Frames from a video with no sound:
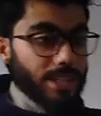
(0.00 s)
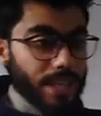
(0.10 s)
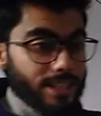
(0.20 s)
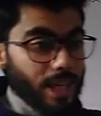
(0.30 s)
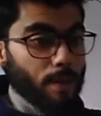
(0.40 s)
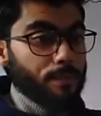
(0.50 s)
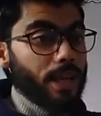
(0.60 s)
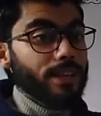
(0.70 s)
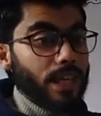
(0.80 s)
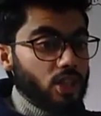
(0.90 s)
जैसे
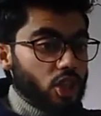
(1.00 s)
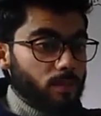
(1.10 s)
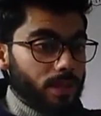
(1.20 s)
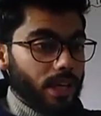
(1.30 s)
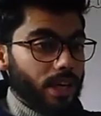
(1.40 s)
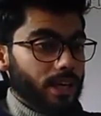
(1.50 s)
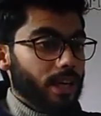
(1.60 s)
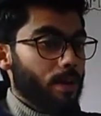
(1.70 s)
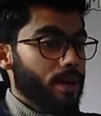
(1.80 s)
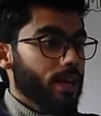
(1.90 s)
हमने डाइजेशन में देखा कि
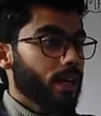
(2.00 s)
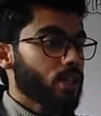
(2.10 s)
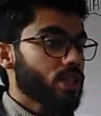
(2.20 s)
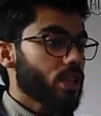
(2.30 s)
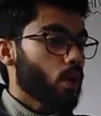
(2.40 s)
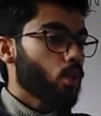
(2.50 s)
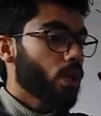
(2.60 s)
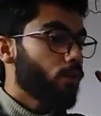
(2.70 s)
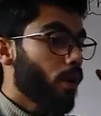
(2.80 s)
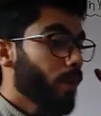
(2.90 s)
हमारी डाइजेशन स्टार्ट होती
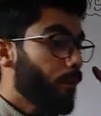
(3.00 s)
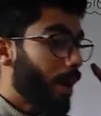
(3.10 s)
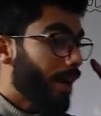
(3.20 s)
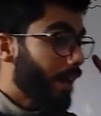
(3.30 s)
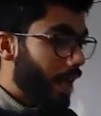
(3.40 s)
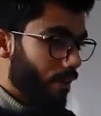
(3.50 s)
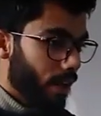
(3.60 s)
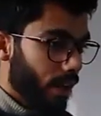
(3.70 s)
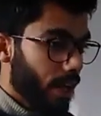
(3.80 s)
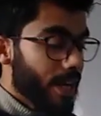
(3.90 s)
है फ्रॉम द बकल
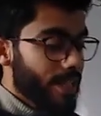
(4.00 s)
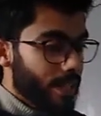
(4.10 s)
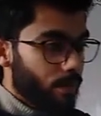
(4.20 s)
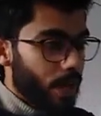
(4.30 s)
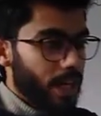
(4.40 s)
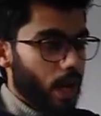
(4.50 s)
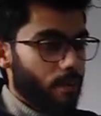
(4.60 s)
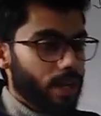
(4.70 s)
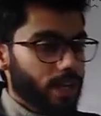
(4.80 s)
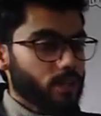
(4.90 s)
कैविटी सिमिलरली
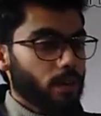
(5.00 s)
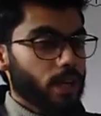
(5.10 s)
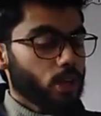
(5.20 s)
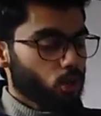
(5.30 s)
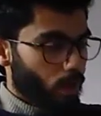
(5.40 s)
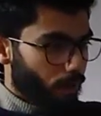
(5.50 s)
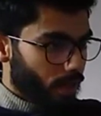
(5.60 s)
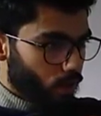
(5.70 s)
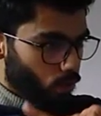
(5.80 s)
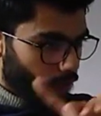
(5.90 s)
हमारी रेस्पायर जो
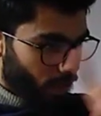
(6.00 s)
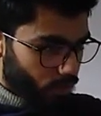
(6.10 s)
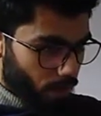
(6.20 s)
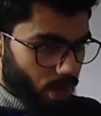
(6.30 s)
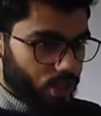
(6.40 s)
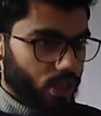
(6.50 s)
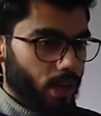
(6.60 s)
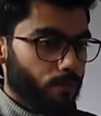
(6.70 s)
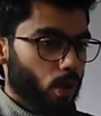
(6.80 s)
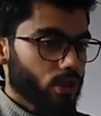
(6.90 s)
हमारी जो ये रेस्पायरेशन
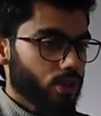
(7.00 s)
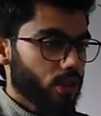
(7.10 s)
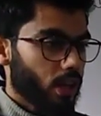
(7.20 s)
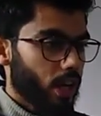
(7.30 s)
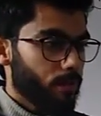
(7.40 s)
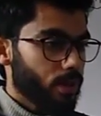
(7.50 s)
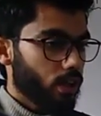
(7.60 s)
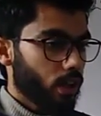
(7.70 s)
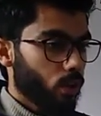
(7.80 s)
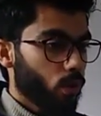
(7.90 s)
का प्रोसेस ही सारा
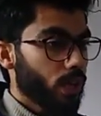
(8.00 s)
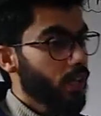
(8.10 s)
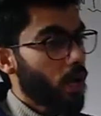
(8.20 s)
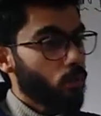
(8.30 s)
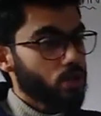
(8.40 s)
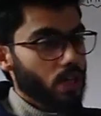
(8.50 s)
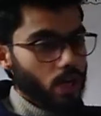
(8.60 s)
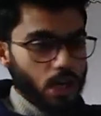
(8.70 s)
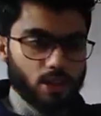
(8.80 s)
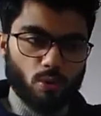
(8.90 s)
बेसिकली होता है ये हमको
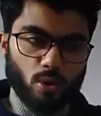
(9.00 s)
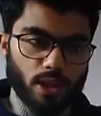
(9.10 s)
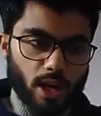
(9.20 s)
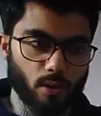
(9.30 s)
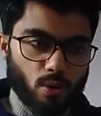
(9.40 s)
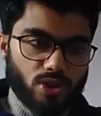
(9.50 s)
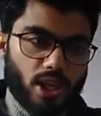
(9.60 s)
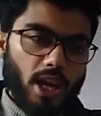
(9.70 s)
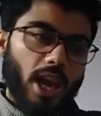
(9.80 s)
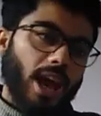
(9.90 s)
स्टार्ट हाथ होता है नोज
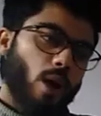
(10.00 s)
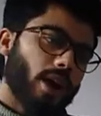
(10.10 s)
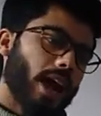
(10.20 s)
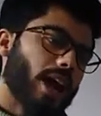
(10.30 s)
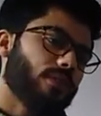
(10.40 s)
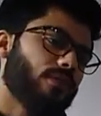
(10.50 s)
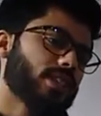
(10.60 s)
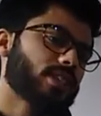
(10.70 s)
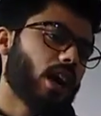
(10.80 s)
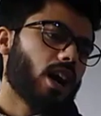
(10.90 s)
से और एंड फिर
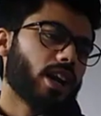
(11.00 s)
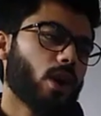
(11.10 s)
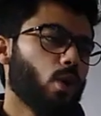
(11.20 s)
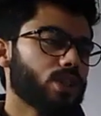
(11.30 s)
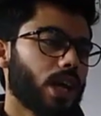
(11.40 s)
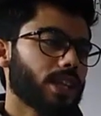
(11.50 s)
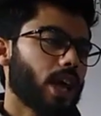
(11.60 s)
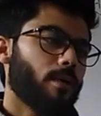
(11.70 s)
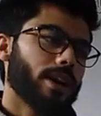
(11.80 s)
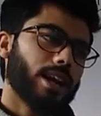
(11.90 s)
सारा हो जाता है
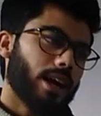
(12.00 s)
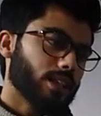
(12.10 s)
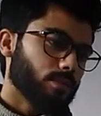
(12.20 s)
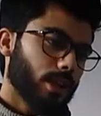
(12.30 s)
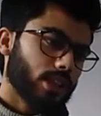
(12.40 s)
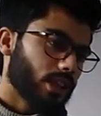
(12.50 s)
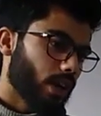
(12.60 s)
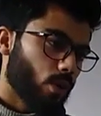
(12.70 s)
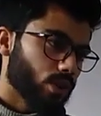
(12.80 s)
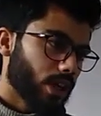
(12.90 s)
हमारे लंग्स में ये
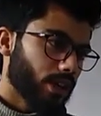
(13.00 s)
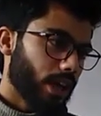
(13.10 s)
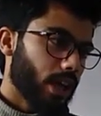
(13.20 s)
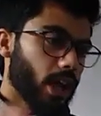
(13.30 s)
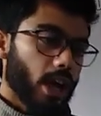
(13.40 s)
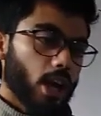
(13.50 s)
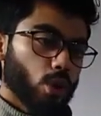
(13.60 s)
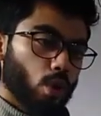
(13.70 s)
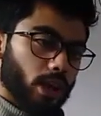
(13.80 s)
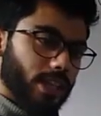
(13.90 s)
सारा हो जाता है
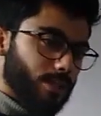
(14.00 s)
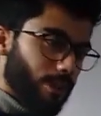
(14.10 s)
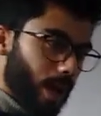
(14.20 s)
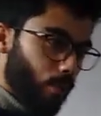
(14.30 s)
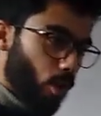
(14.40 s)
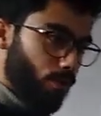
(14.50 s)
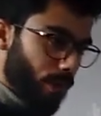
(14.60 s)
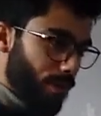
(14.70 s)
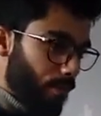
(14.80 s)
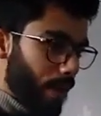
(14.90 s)
तो इसमें हमको
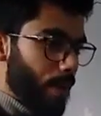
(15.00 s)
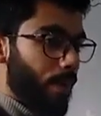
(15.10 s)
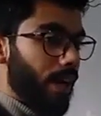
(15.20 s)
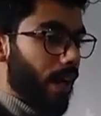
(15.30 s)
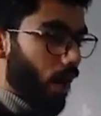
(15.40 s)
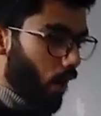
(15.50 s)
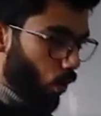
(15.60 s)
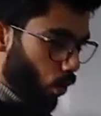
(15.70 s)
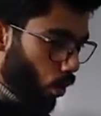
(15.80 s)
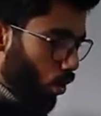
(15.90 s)
सबसे पहले पढ़ना है
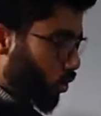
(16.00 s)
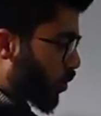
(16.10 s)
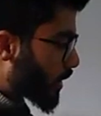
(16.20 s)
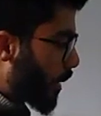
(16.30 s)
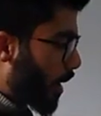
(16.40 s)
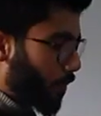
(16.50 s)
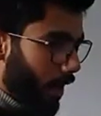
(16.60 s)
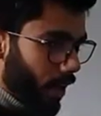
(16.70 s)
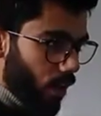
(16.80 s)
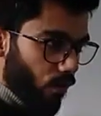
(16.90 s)
नोज उसके बाद
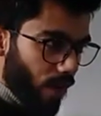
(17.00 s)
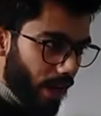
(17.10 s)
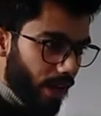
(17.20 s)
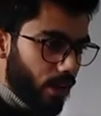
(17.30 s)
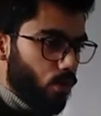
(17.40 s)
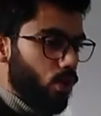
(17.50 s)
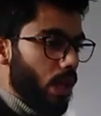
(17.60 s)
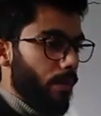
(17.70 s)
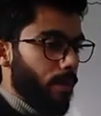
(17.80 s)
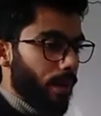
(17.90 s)
पढ़ेंगे फेरेंकस
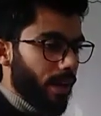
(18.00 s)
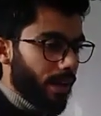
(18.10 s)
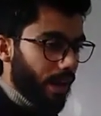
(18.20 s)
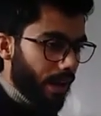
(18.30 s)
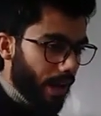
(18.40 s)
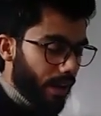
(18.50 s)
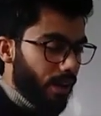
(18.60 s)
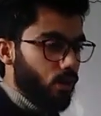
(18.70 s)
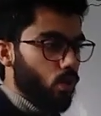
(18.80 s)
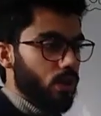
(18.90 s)
उसके बाद पढ़ेंगे
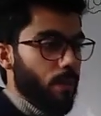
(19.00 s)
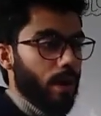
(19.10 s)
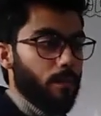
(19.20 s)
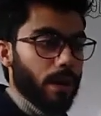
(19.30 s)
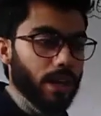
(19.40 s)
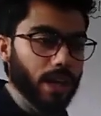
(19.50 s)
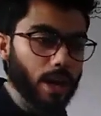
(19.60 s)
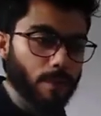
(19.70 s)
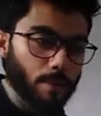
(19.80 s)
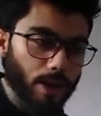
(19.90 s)
लैरेंकस उसके बाद पढ़ेंगे
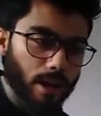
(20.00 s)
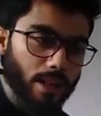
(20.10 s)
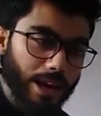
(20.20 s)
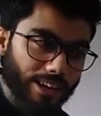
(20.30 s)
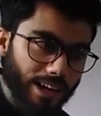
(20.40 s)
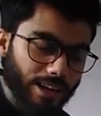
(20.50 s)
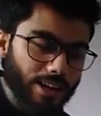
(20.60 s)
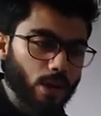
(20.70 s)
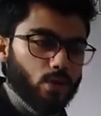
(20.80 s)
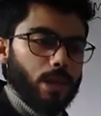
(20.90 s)
हम अपना
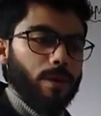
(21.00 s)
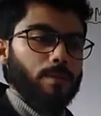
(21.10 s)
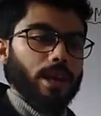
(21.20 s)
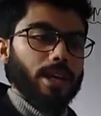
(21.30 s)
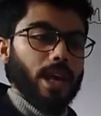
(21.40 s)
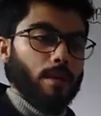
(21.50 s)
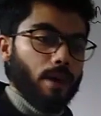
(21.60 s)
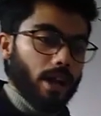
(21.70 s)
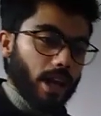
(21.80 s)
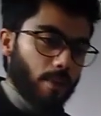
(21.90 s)
ट्रैकिया उसके बाद पढ़ेंगे
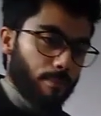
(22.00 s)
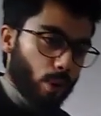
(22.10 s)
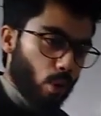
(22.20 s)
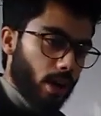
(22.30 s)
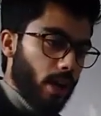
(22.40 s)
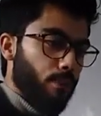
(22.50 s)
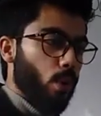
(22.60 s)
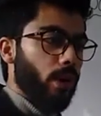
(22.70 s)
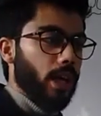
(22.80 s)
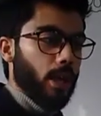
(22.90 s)
हमारे हम ब्रोंकाई
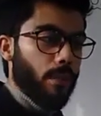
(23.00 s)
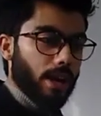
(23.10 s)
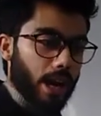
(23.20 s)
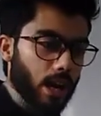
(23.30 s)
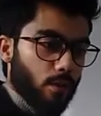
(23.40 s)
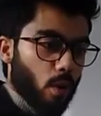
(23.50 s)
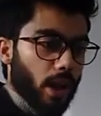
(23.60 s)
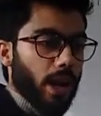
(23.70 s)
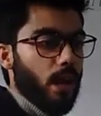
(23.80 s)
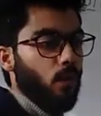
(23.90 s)
ब्रोंकाई के बाद
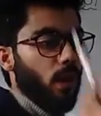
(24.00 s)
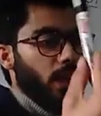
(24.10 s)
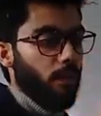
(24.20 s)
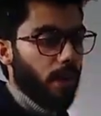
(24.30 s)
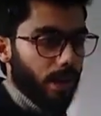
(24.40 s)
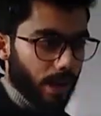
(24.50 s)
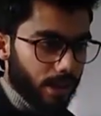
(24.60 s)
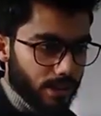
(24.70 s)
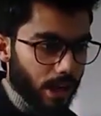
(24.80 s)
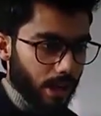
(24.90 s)
एलिव्योलाई एलिव्योलाई के बाद
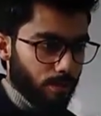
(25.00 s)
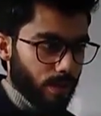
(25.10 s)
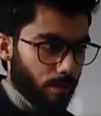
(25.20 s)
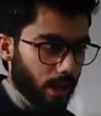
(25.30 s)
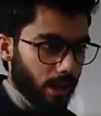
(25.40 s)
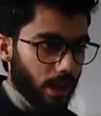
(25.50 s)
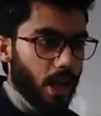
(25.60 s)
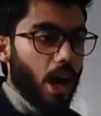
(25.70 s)
लंग्स आराम से पढ़ लेंगे